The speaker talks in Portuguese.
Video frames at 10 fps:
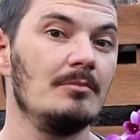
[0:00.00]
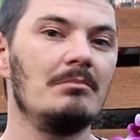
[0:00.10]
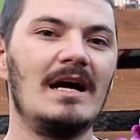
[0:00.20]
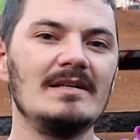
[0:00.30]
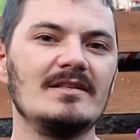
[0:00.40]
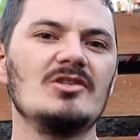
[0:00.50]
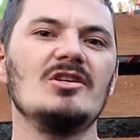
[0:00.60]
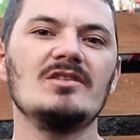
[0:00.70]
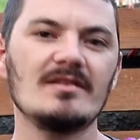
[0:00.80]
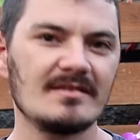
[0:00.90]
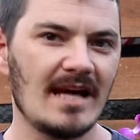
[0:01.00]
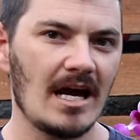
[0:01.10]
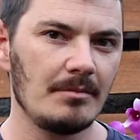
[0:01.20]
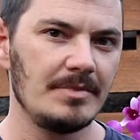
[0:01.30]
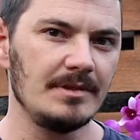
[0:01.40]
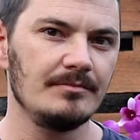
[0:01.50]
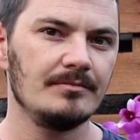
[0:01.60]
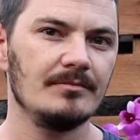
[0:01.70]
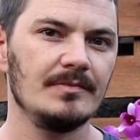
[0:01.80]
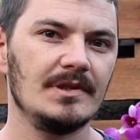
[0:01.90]
Mas a gente sabe,
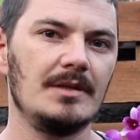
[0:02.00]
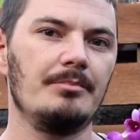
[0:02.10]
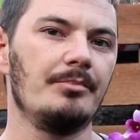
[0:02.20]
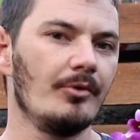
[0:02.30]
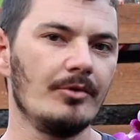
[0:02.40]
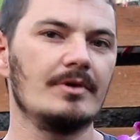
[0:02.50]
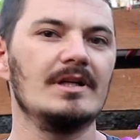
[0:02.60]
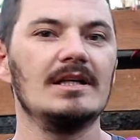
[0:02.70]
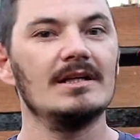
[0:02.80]
né, por